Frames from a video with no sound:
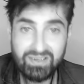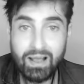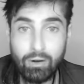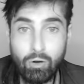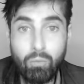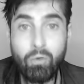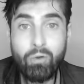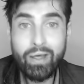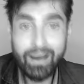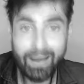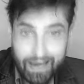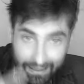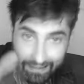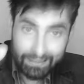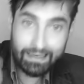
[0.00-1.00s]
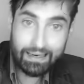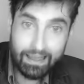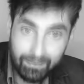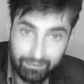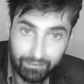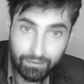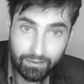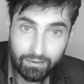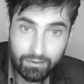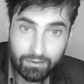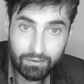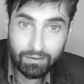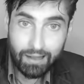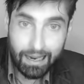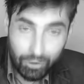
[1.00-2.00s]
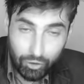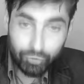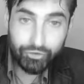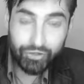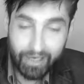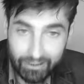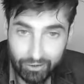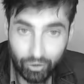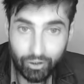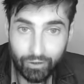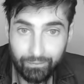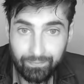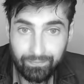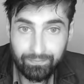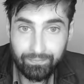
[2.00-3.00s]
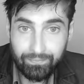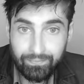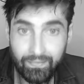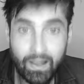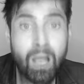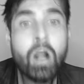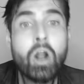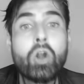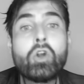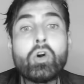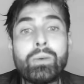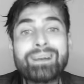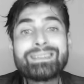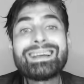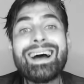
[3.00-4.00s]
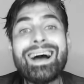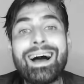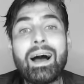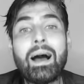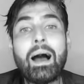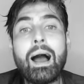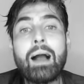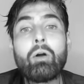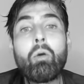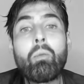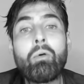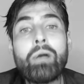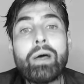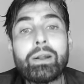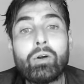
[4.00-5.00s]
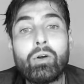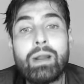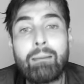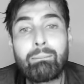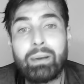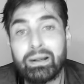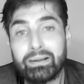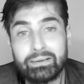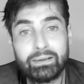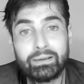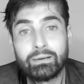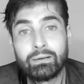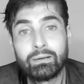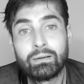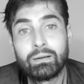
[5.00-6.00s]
a acomodar al alquiler? Al contrato lo vas a acomodar con la parte.